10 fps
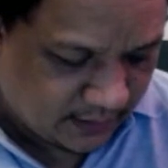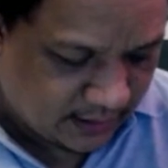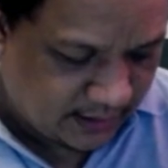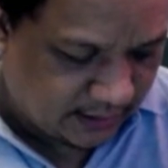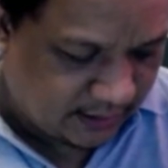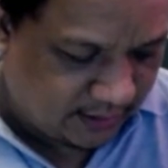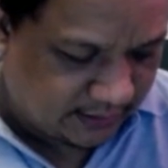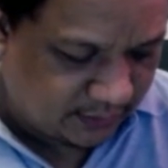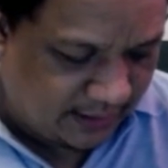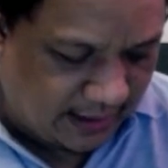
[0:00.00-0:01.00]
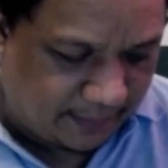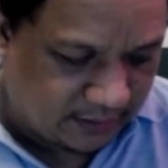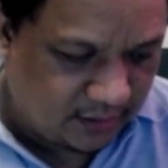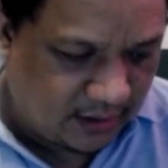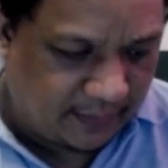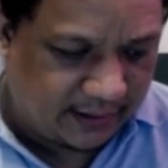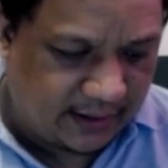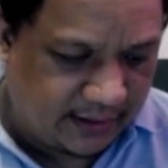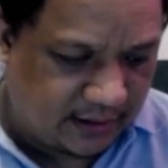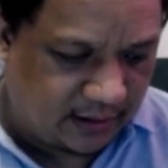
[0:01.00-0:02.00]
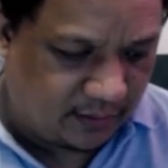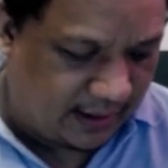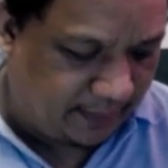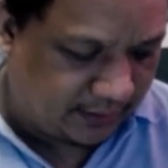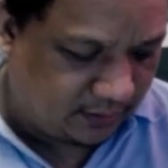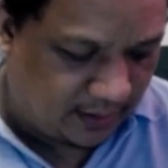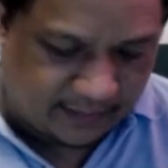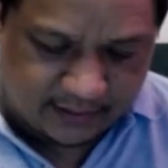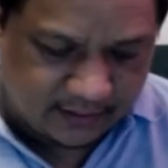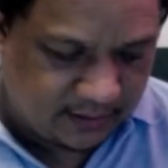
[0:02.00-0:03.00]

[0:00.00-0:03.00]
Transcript: Shutdown natin. Wala pa tong laman guys, ano. Wala pa tong laman.